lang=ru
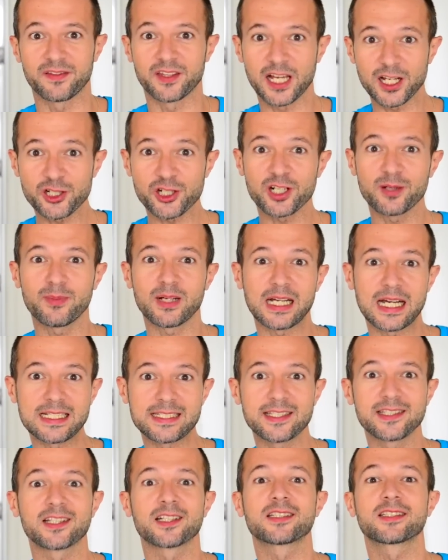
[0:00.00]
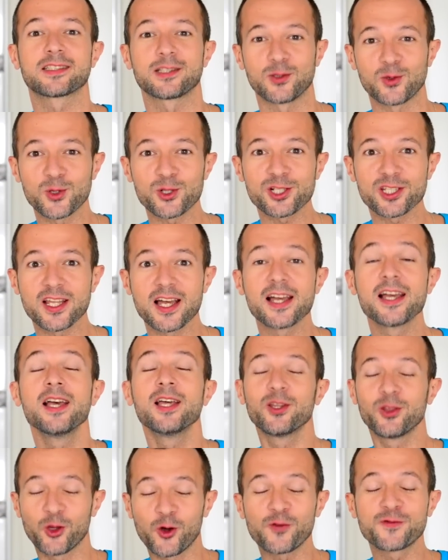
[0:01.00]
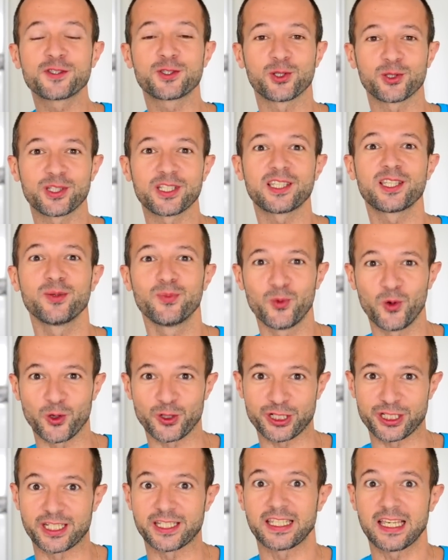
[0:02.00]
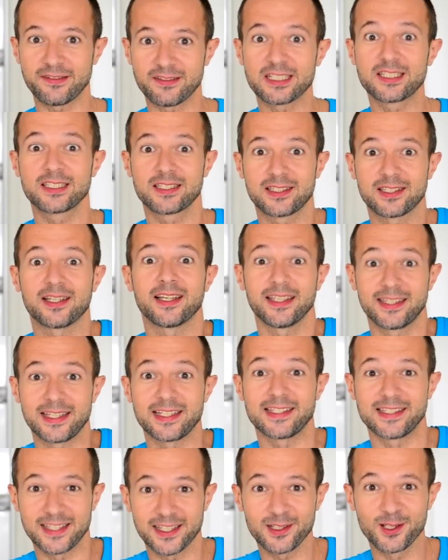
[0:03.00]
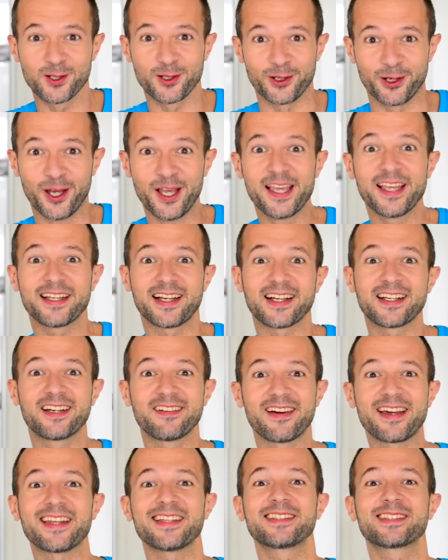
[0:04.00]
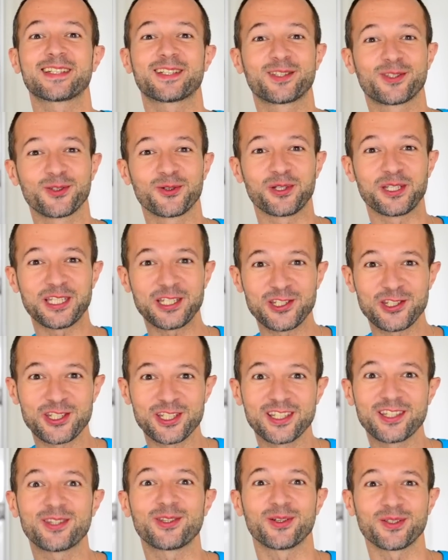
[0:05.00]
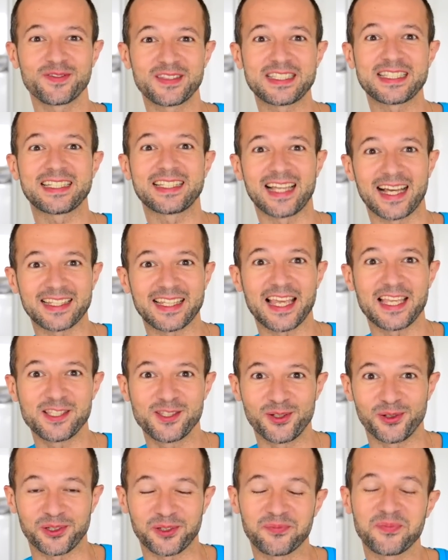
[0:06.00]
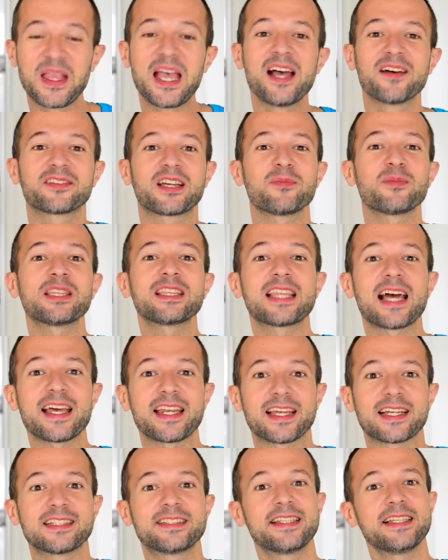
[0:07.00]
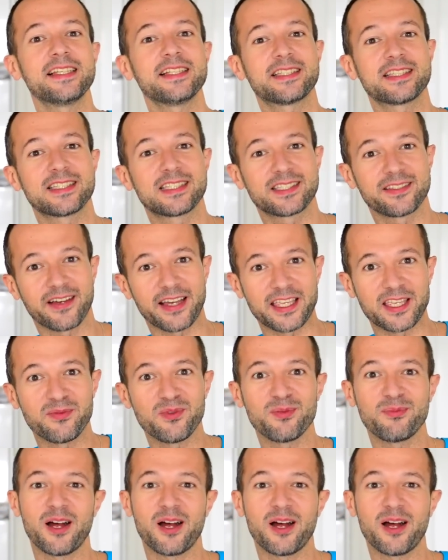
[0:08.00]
в наших магазинах сложно, но все-таки можно. Я ведь это делаю. Как говорится, кто ищет, тот всегда найдет. В комментариях делитесь своими